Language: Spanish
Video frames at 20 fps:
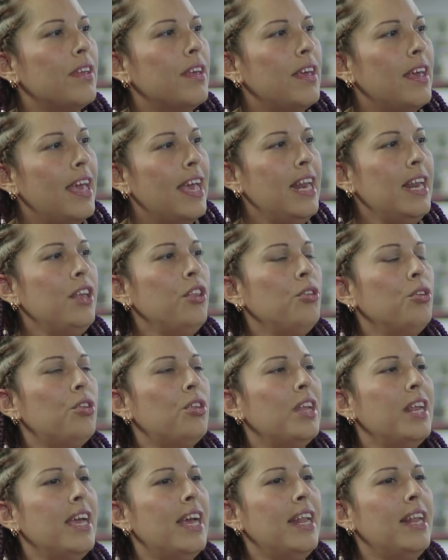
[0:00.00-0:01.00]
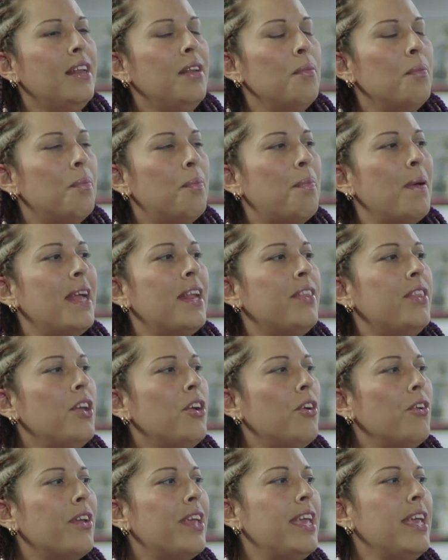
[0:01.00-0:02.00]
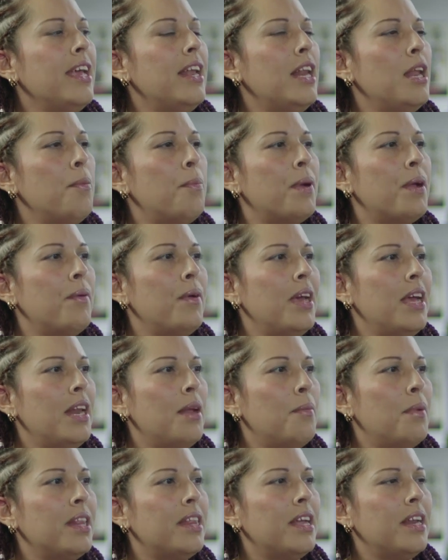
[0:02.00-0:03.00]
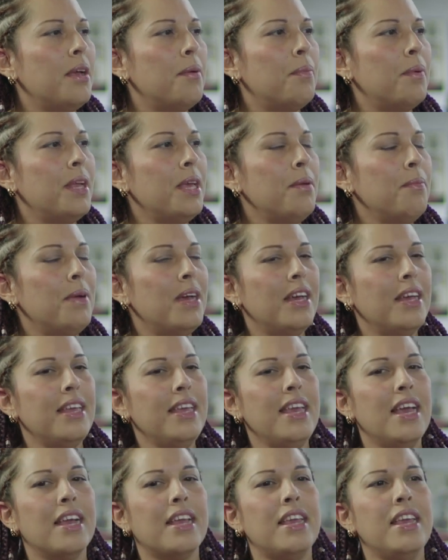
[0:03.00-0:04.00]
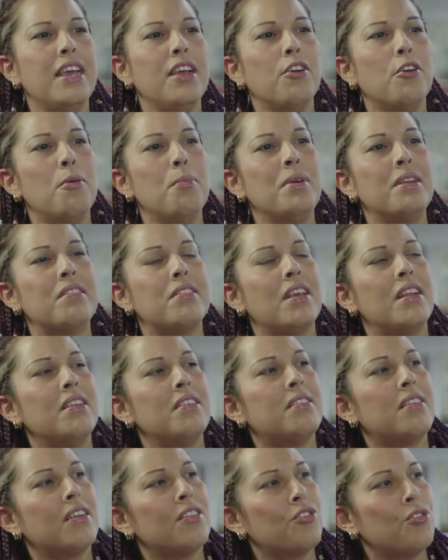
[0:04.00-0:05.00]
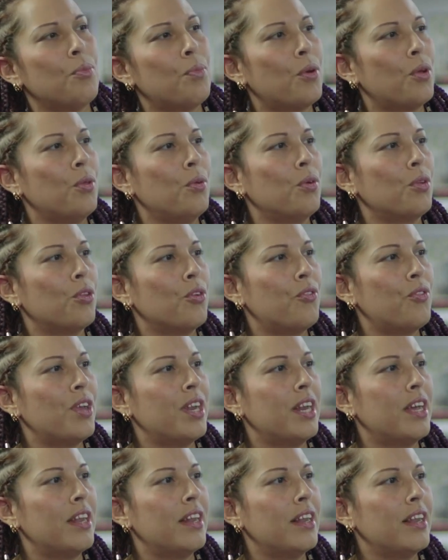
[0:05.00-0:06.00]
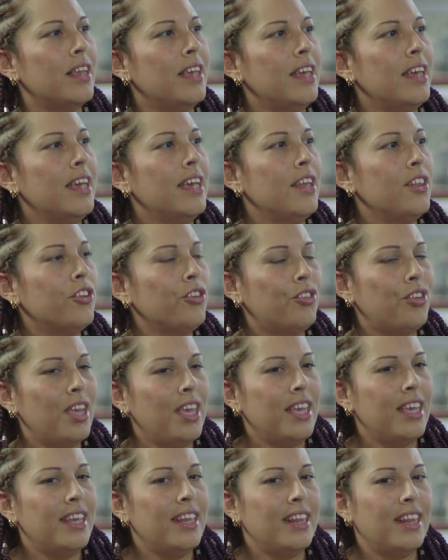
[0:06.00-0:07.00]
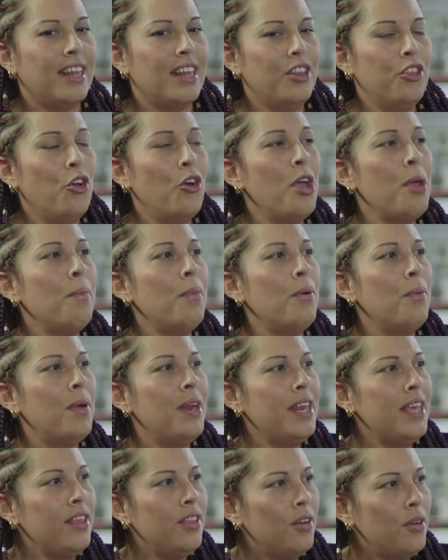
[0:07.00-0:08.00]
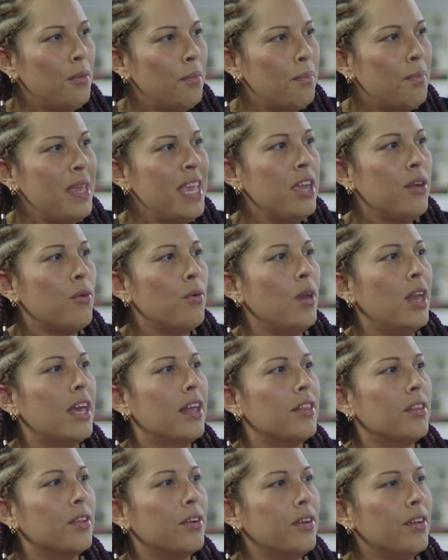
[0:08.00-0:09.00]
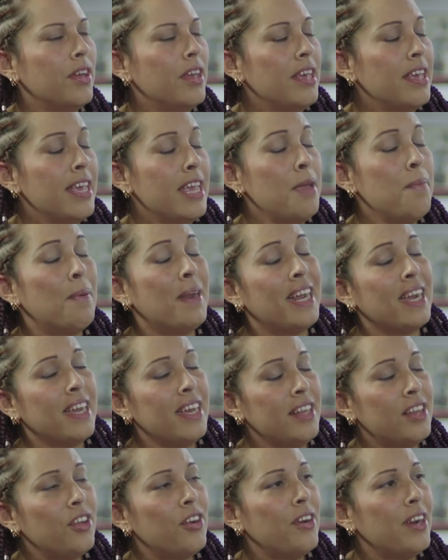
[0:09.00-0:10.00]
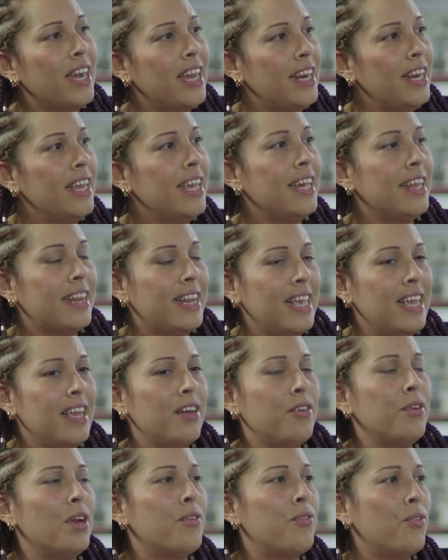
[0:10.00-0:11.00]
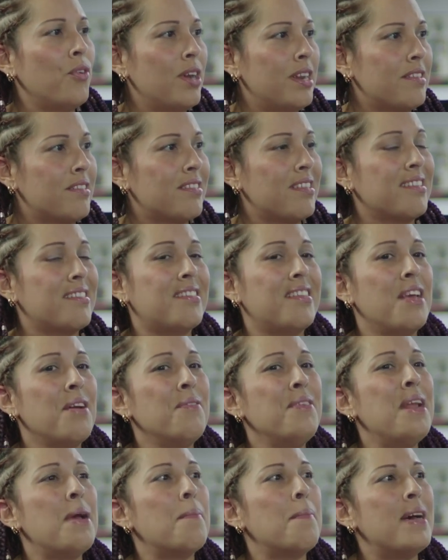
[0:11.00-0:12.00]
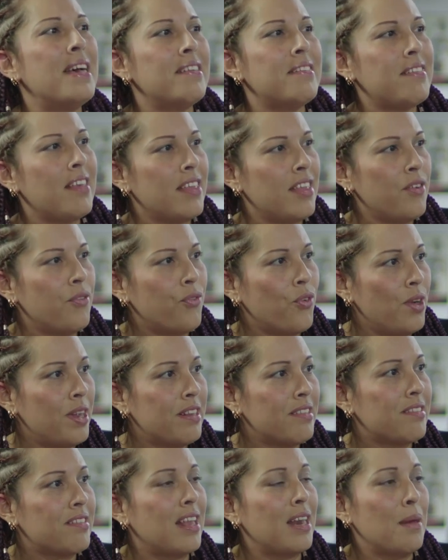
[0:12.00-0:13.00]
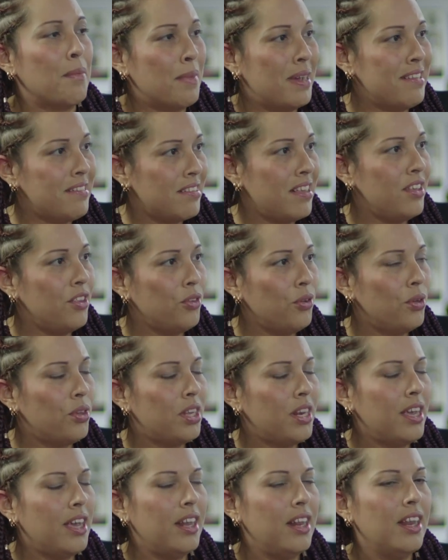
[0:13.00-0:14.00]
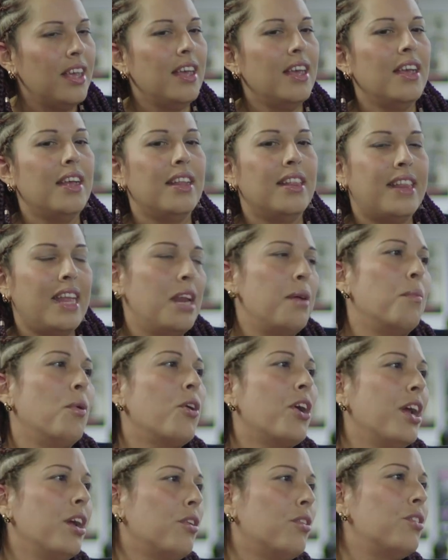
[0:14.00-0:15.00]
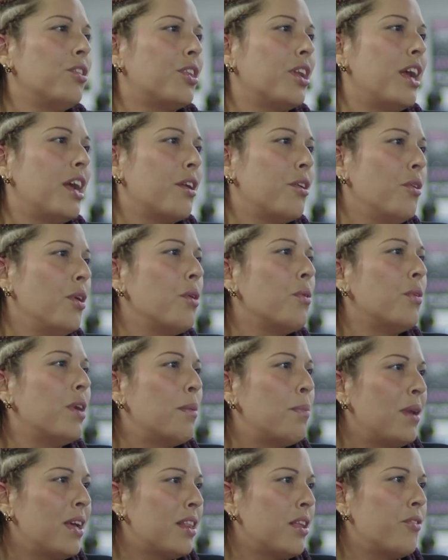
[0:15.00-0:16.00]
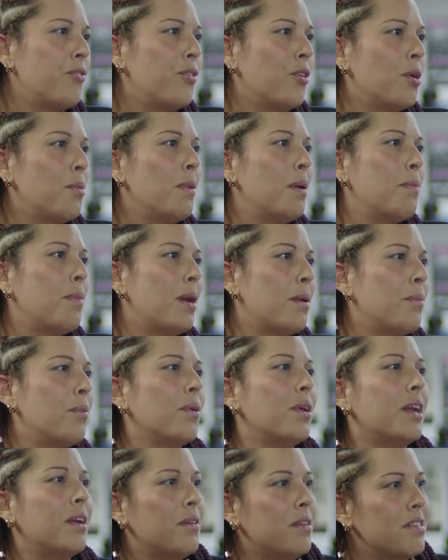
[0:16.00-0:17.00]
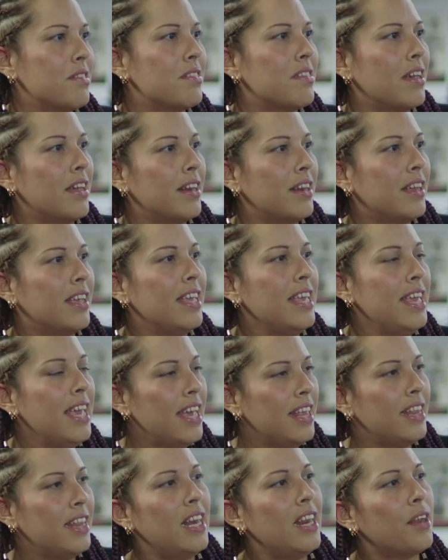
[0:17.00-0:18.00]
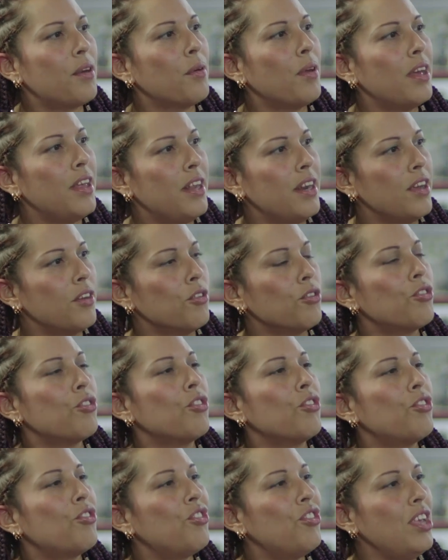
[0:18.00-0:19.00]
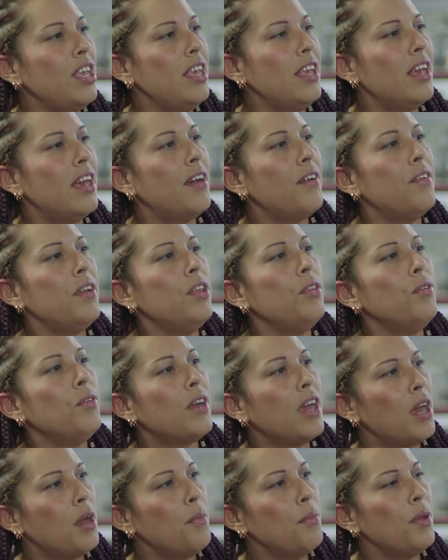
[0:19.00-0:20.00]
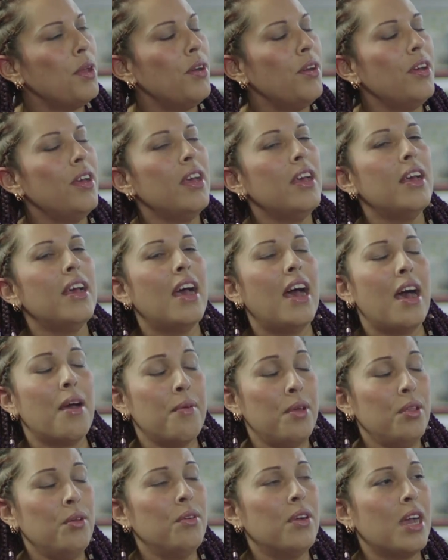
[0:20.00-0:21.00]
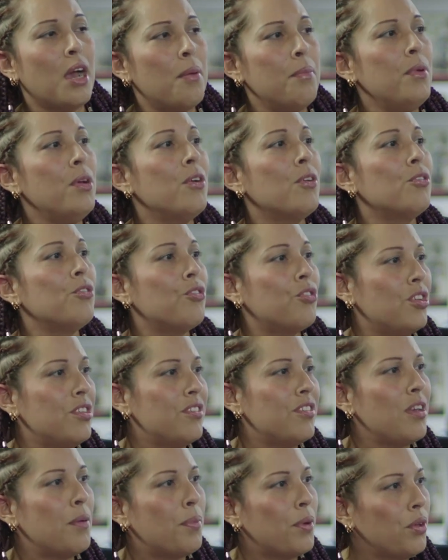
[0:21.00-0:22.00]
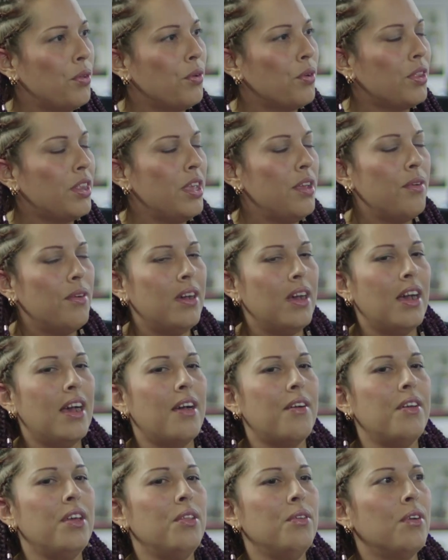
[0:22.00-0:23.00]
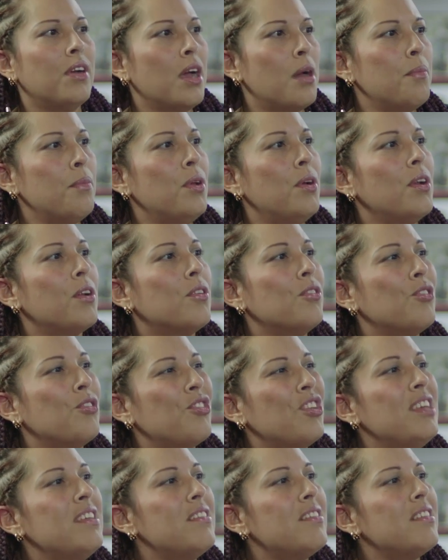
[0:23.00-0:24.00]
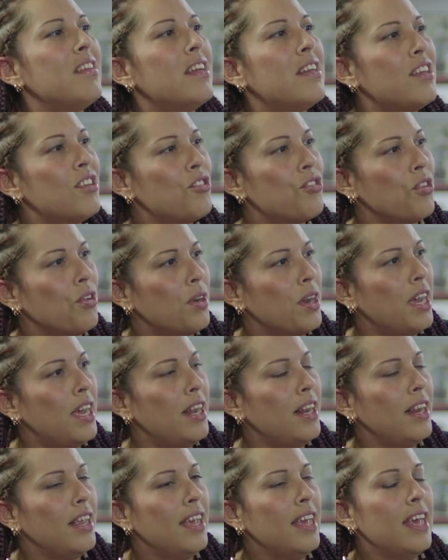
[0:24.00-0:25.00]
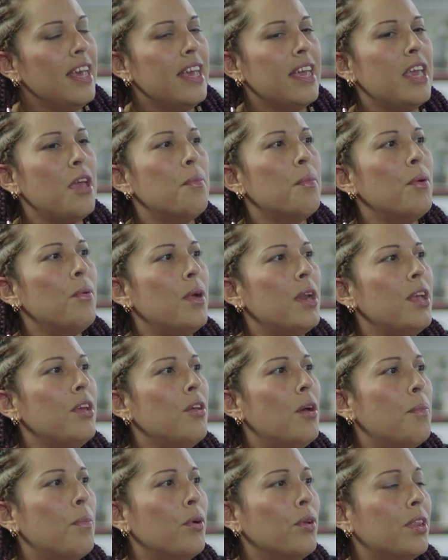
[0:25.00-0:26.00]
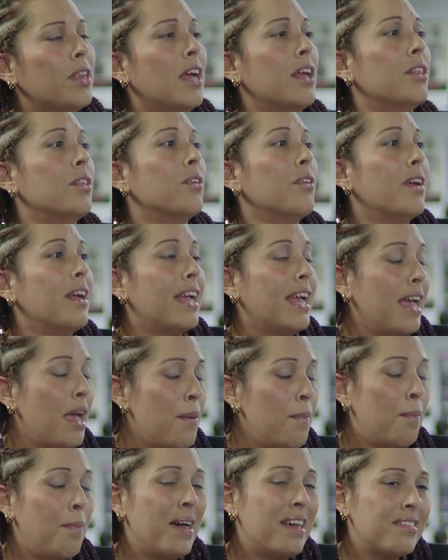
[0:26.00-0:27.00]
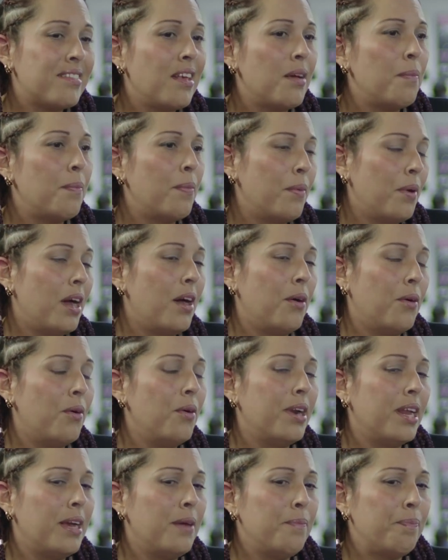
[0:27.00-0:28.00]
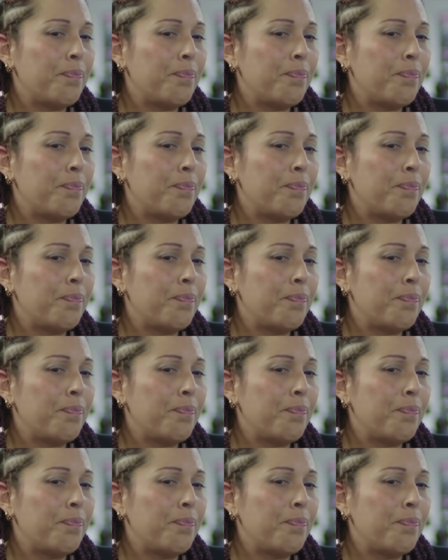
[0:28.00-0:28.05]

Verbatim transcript: El industrial perdió quién le prevé la materia prima y a quién comercializar su producto final. Entonces, nos hemos venido vinculando. Y para que esta orgánica tenga una fuerza, sea una masa de fuerza, la masa industrial, tenemos que encontrarnos en una plataforma para poder avanzar. Y esta rueda de negocios. Sí ha habido un cambio, ha habido un cambio de conciencia productiva, ha habido un cambio de conciencia nacional y hemos venido apostando. ¿Qué pasa ahora?